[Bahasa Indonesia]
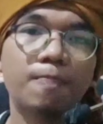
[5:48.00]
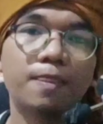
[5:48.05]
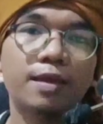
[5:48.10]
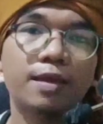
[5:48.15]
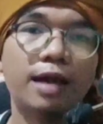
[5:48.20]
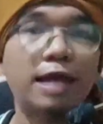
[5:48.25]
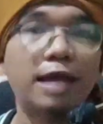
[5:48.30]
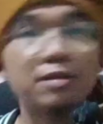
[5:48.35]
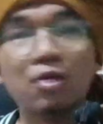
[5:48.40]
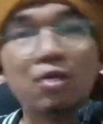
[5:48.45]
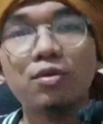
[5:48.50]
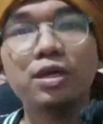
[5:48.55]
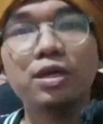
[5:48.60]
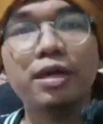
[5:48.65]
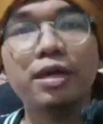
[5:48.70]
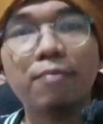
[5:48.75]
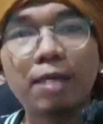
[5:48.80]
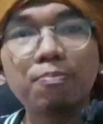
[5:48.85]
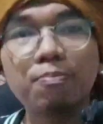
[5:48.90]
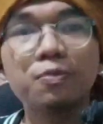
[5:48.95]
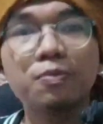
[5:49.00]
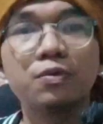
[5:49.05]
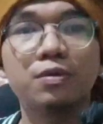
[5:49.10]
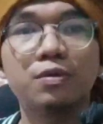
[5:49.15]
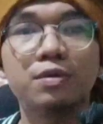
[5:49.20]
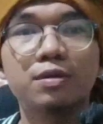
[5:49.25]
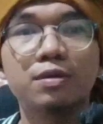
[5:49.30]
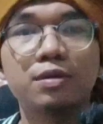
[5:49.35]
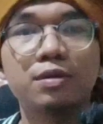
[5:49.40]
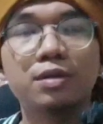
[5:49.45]
Atau ia mampu,
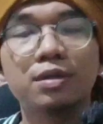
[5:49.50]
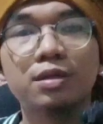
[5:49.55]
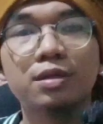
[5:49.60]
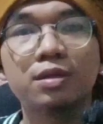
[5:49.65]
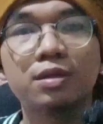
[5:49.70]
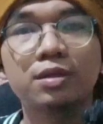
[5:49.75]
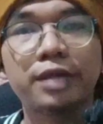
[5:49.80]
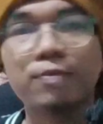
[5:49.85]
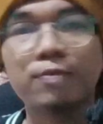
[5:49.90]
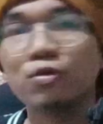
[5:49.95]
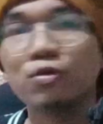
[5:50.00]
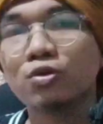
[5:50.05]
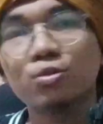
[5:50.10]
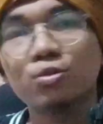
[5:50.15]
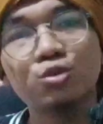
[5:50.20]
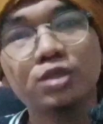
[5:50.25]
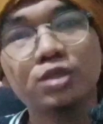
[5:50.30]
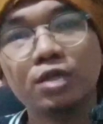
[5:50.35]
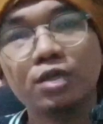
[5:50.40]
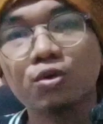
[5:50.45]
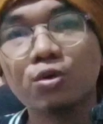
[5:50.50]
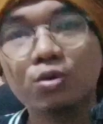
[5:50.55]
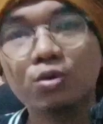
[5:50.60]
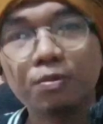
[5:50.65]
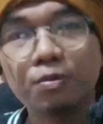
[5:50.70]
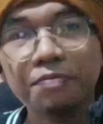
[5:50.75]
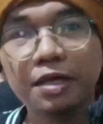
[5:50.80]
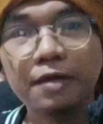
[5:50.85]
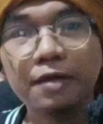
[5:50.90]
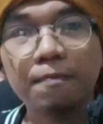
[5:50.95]
namun rumusan
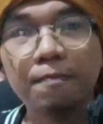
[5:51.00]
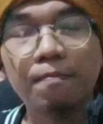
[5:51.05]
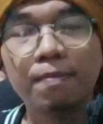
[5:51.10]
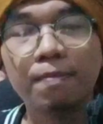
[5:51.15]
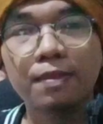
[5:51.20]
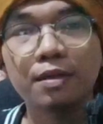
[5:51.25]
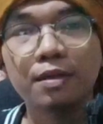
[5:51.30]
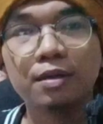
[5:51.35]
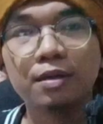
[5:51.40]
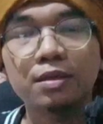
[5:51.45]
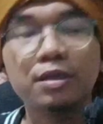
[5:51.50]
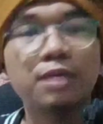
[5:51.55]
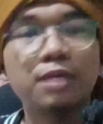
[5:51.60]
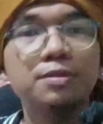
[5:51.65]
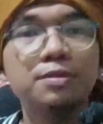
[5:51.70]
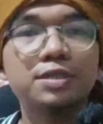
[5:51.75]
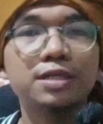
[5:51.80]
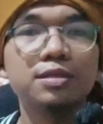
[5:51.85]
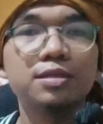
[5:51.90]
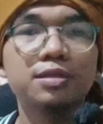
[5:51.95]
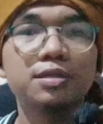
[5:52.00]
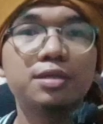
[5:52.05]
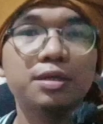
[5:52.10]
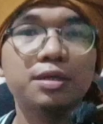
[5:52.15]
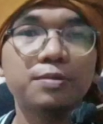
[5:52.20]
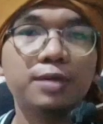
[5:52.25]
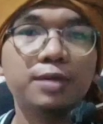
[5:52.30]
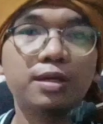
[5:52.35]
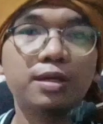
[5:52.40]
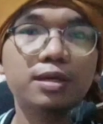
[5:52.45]
hukumnya tidak bisa
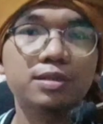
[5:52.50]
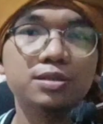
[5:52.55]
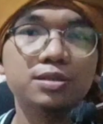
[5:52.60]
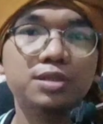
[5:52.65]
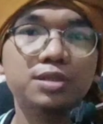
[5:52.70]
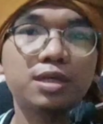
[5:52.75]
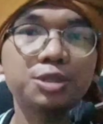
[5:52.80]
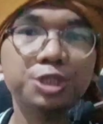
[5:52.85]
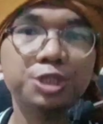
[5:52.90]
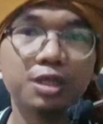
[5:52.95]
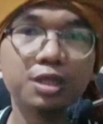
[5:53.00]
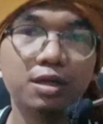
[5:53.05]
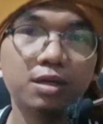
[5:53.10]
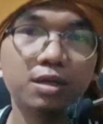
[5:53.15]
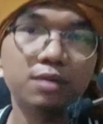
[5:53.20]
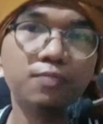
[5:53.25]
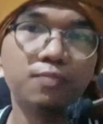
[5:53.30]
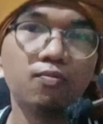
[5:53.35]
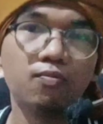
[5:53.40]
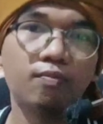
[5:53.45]
diterima secara syarat.